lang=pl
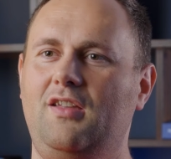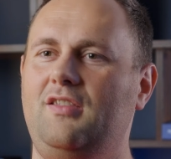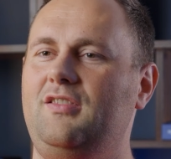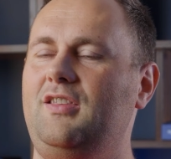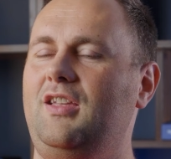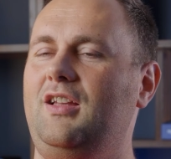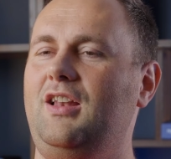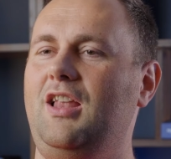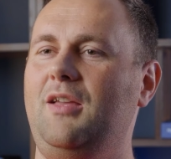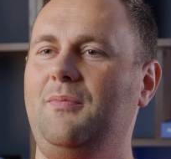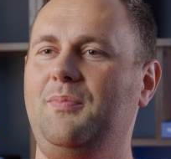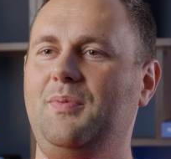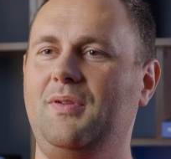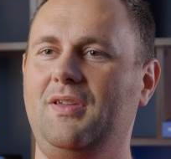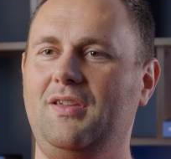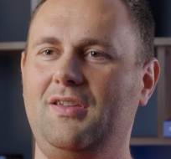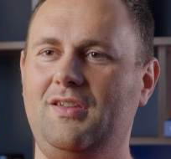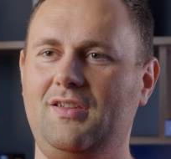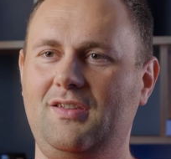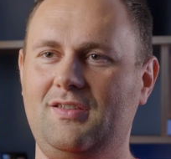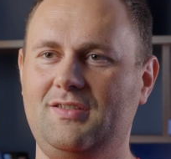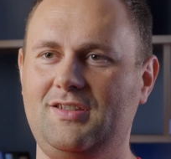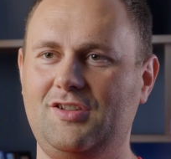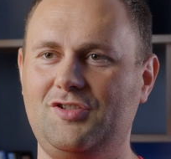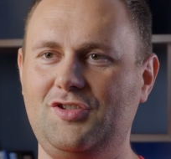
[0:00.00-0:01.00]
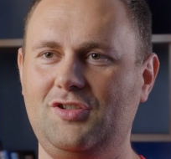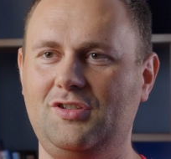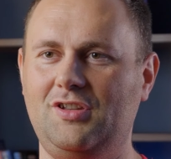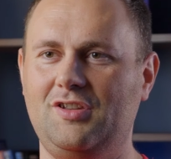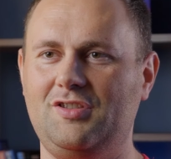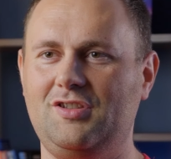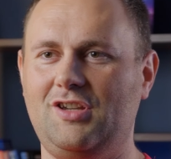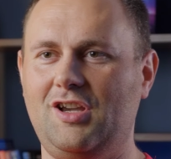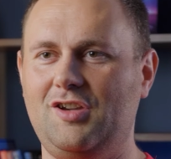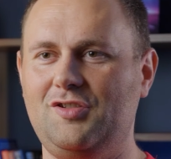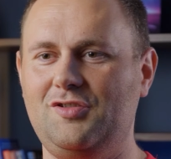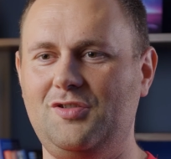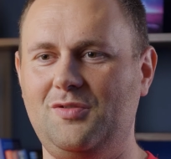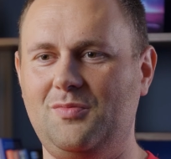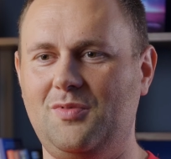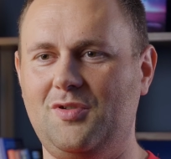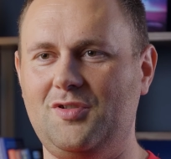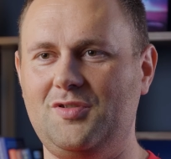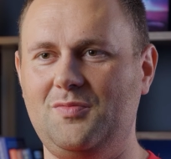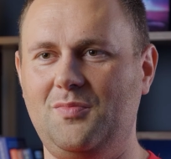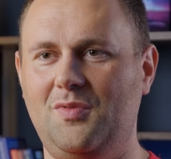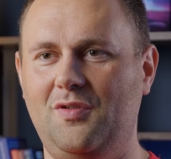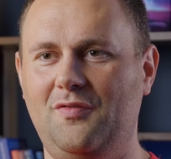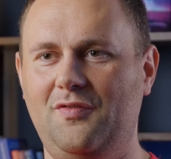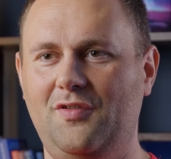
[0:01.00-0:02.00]
Najlepiej zaczynać każdą
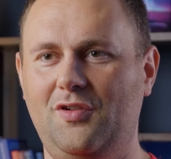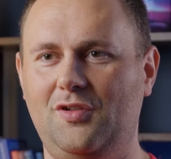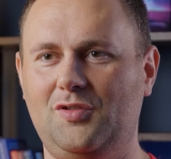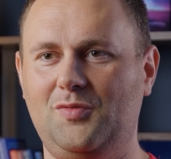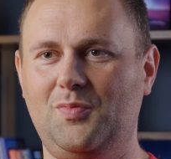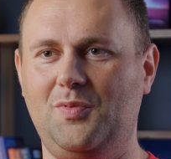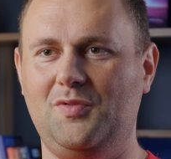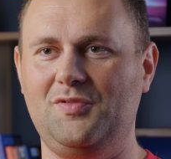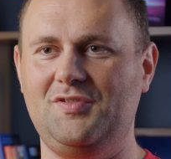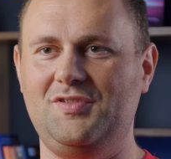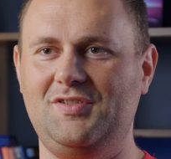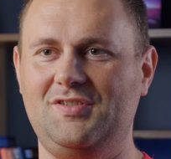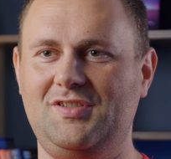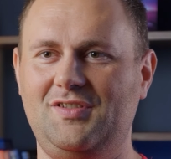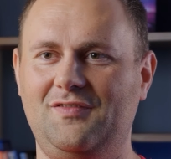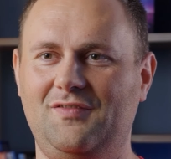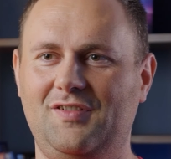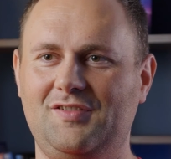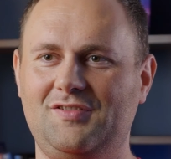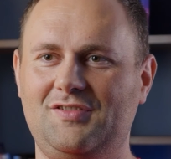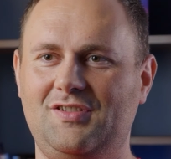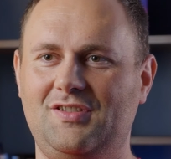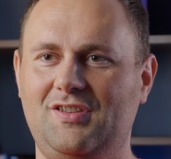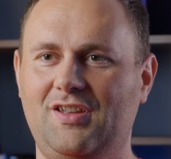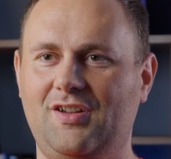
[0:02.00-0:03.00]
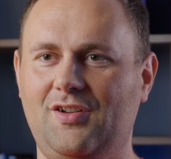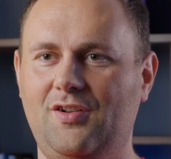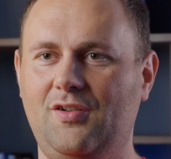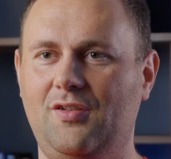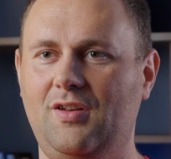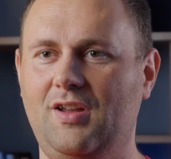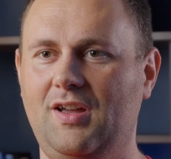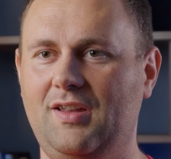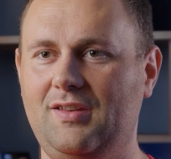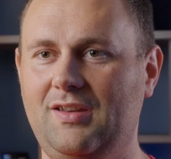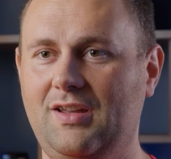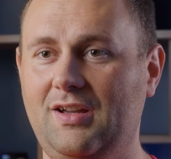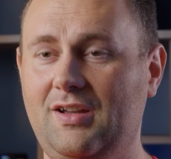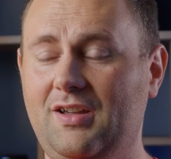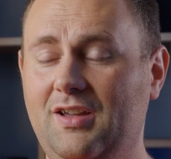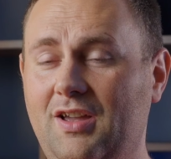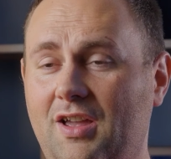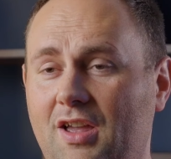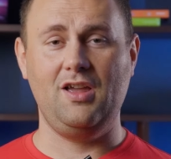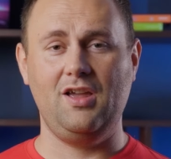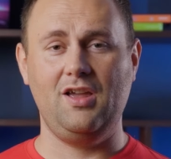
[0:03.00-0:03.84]
rozmowę od pozycji właśnie na kolanach.